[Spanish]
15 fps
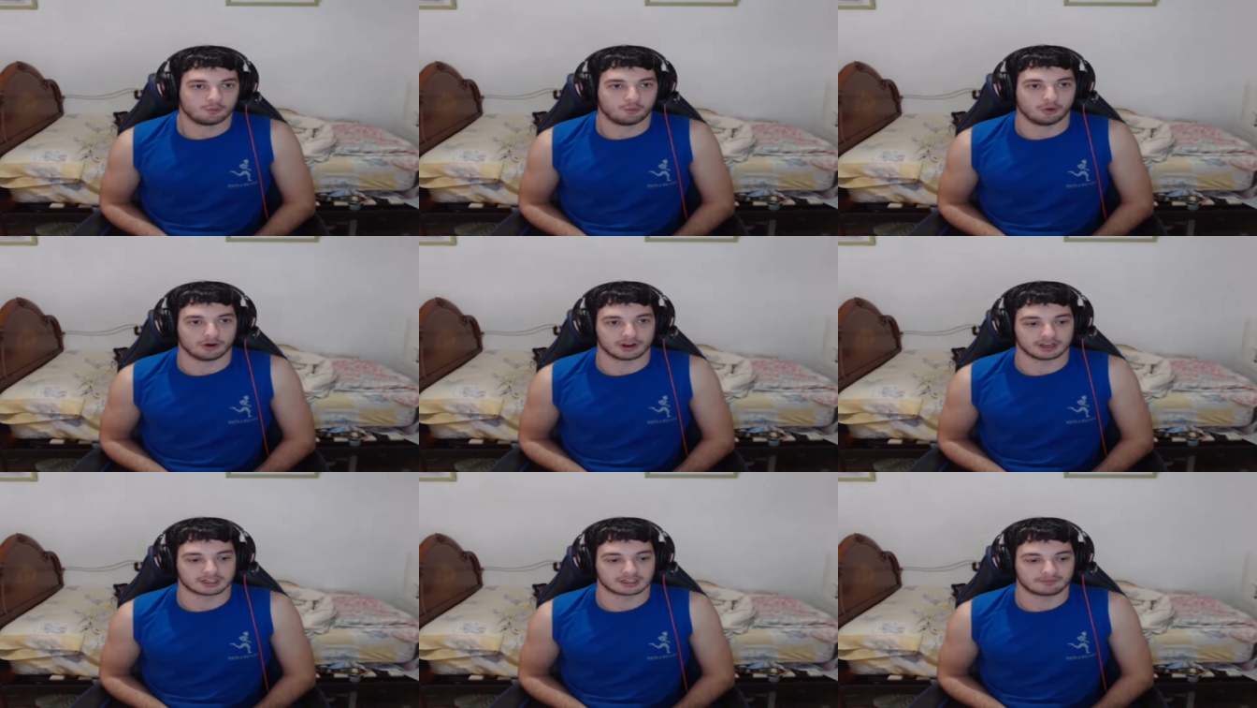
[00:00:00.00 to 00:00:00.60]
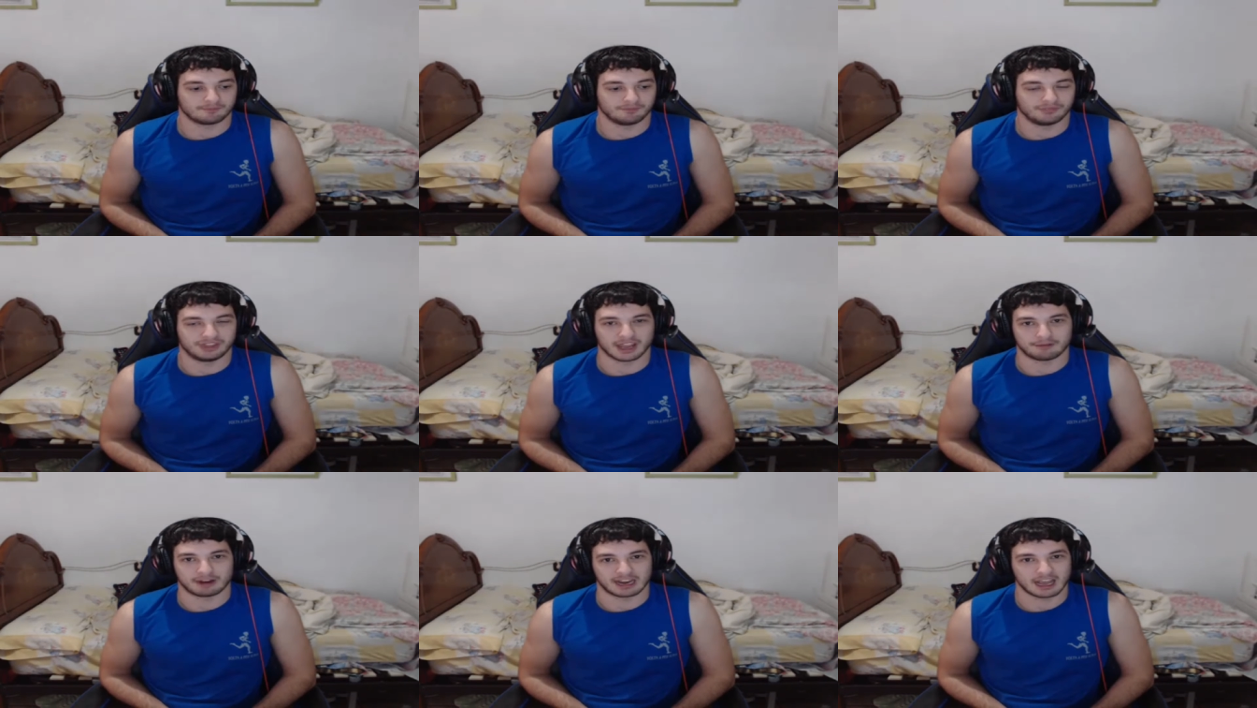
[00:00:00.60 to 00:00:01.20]
pues
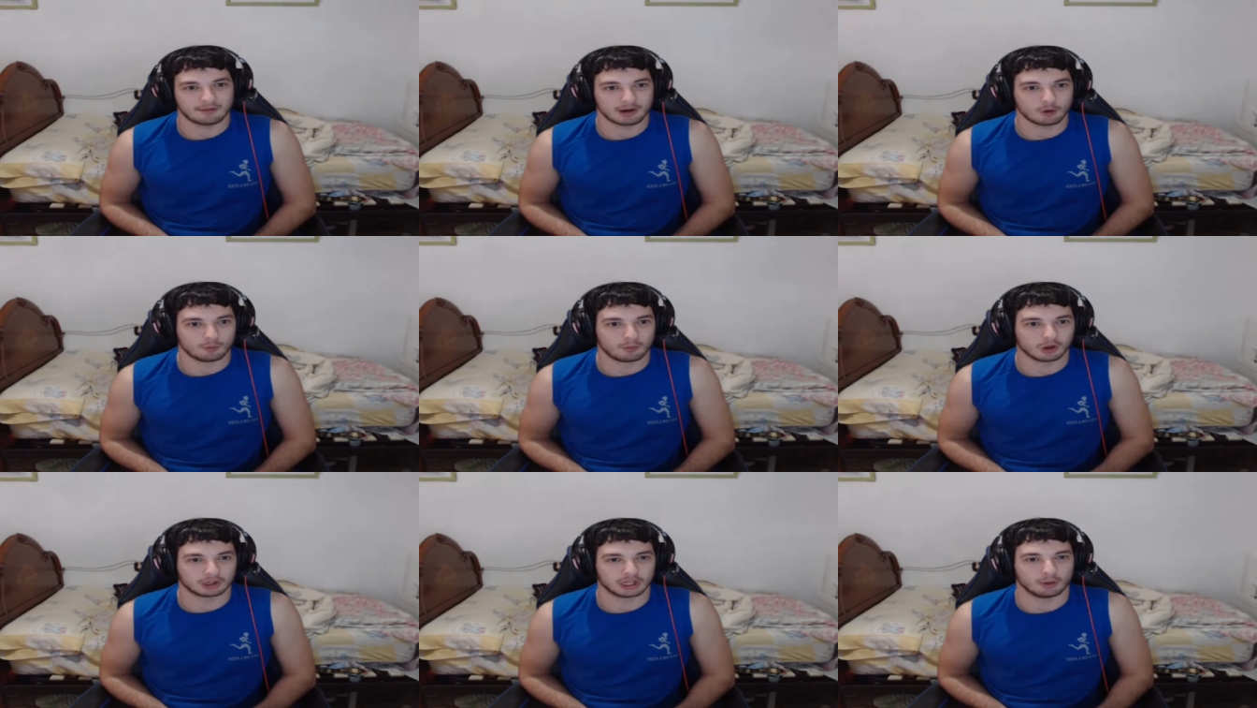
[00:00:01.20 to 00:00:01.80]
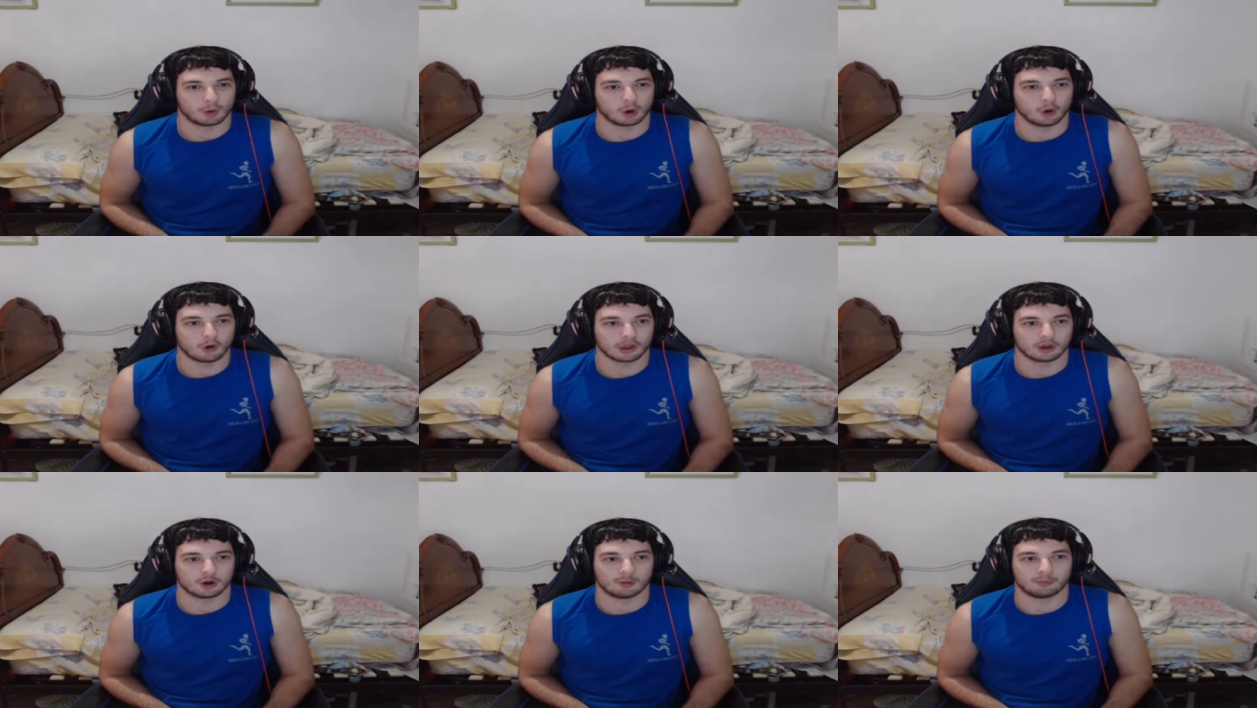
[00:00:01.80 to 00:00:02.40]
debería haber un motivo
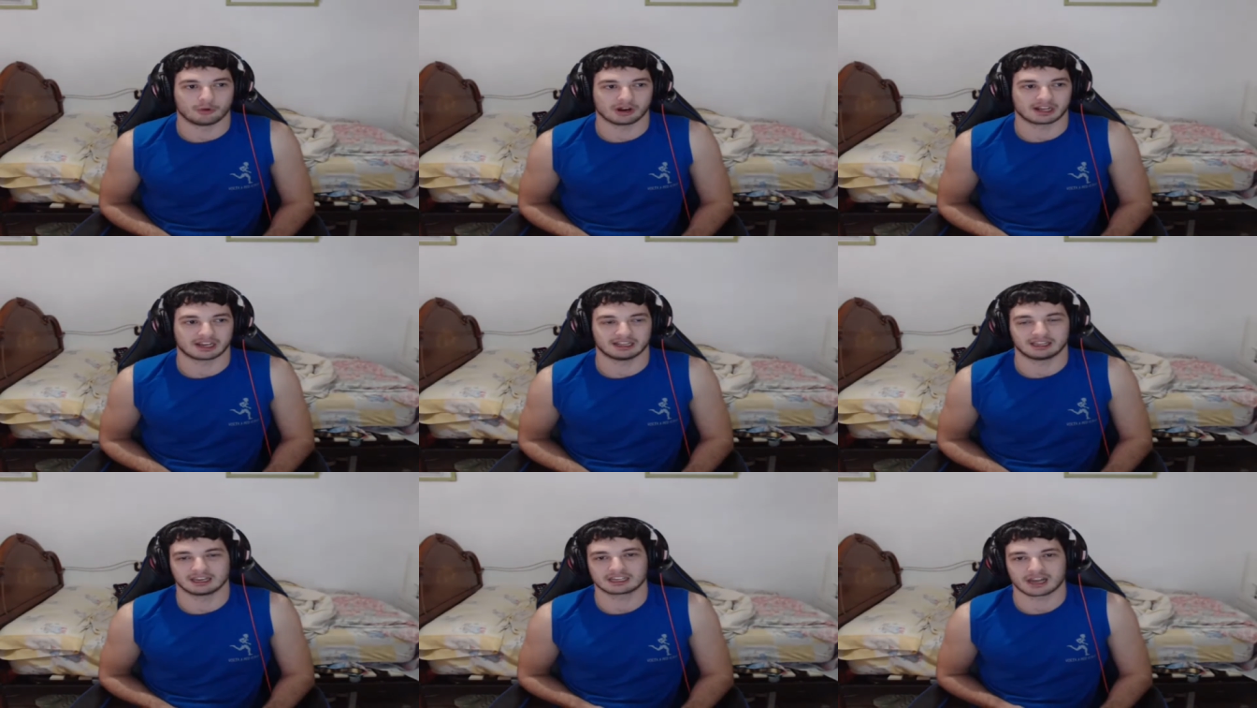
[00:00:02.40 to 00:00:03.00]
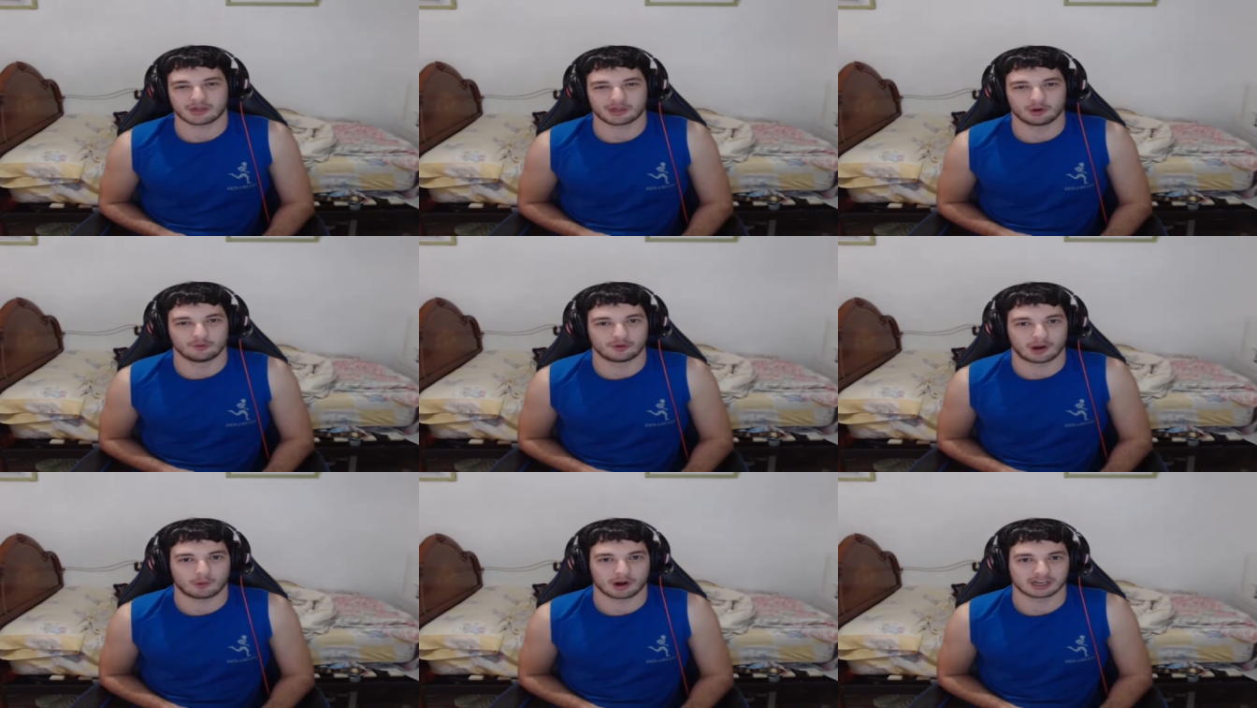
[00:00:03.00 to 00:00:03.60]
lógico por el que tienes que hacer
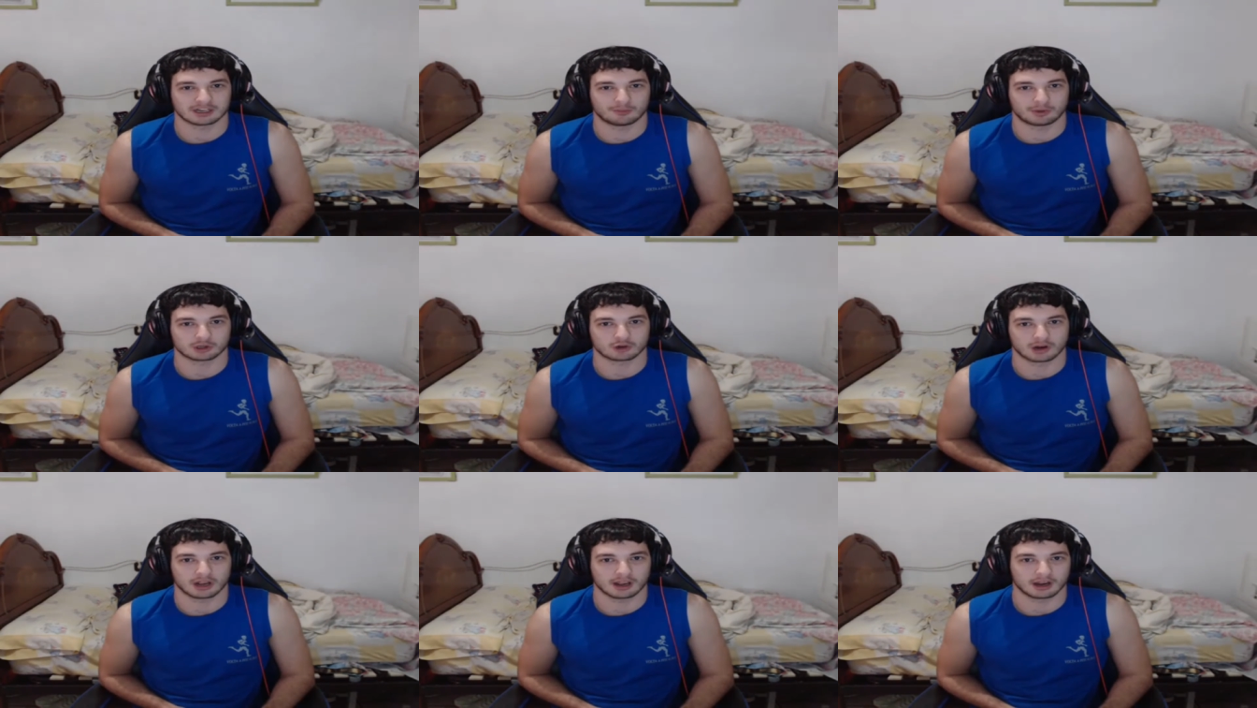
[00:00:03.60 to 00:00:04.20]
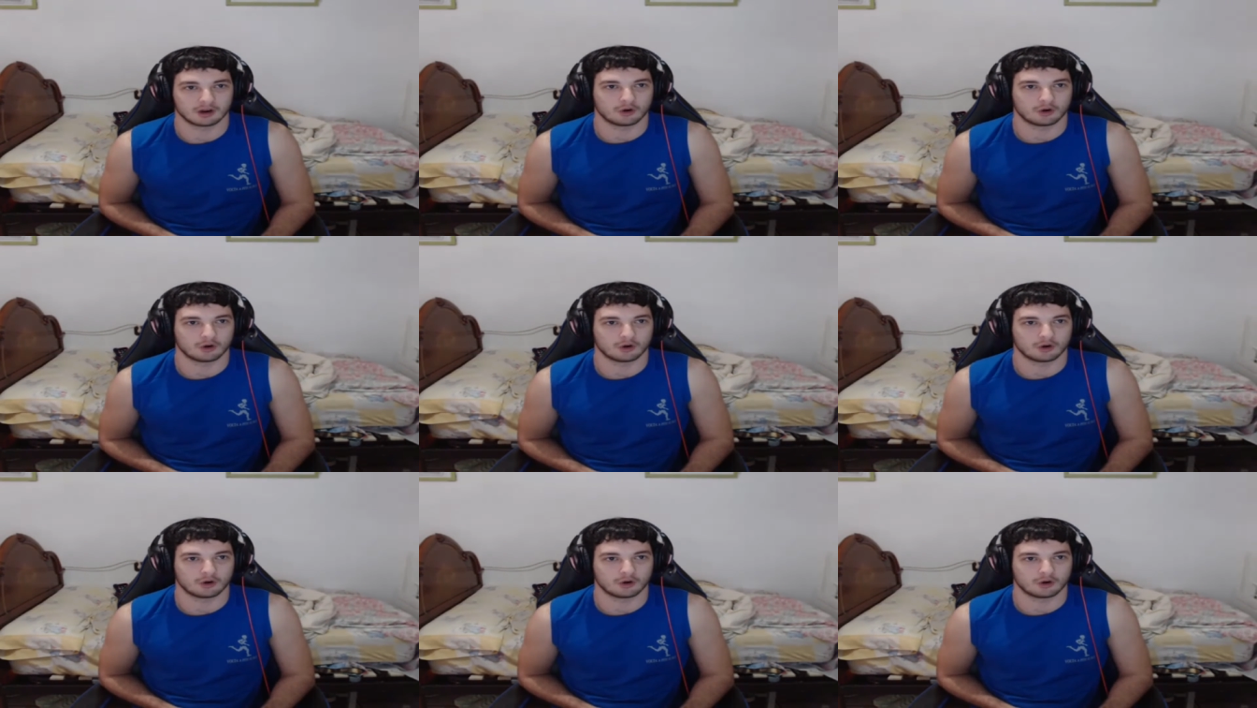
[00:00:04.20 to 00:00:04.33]
un favor a ese personaje,